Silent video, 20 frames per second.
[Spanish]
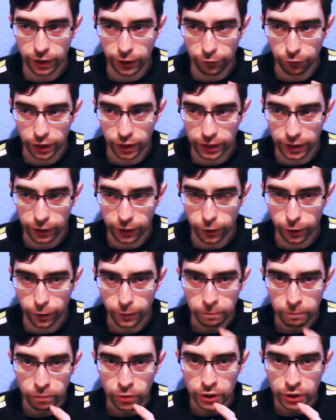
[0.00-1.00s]
afectando
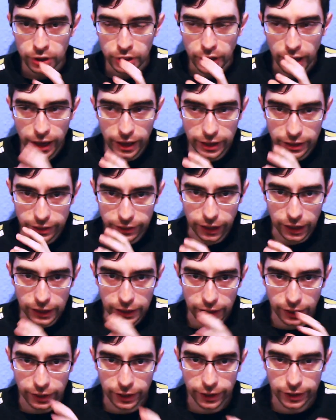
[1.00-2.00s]
a Italia
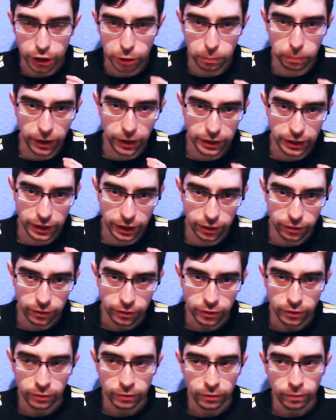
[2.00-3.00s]
y a España,
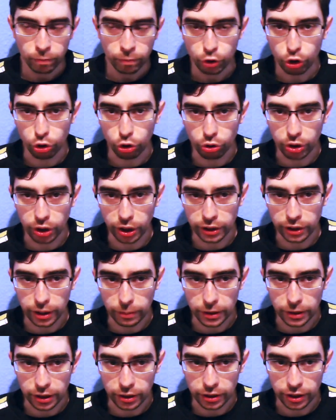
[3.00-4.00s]

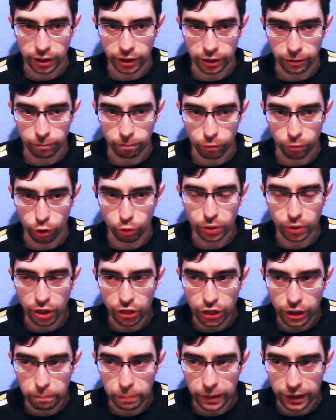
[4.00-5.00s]
concretamente mm, una
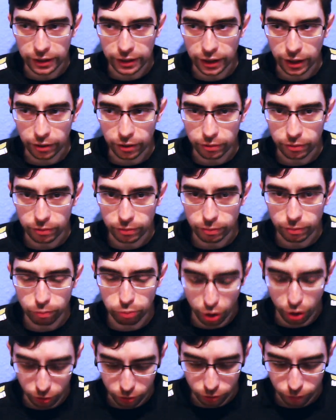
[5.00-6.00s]
cepa que era,
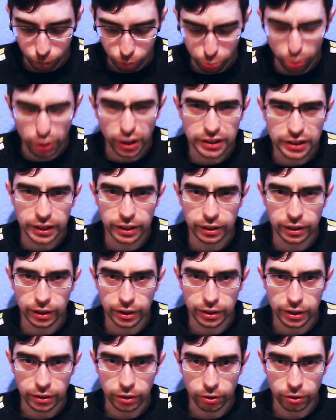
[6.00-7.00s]
bueno, Voy a seguir
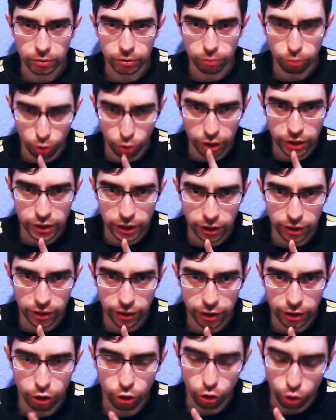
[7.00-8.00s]
leyendo, voy a seguir
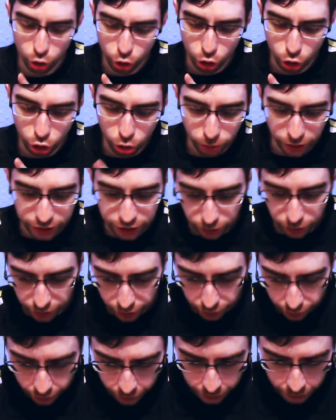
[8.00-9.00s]
leyendo, lo vais a ver,
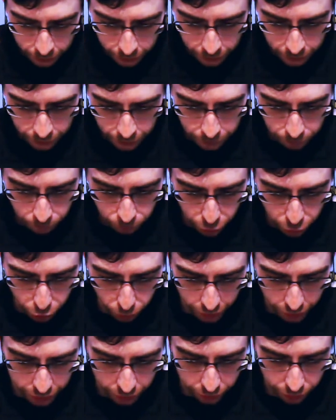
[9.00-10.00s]
lo
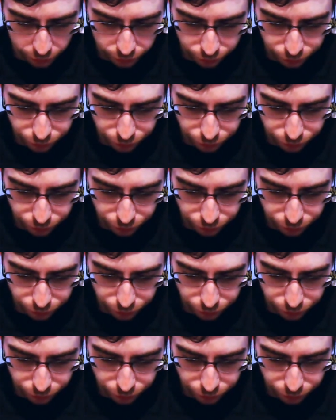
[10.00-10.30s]
vais a ver.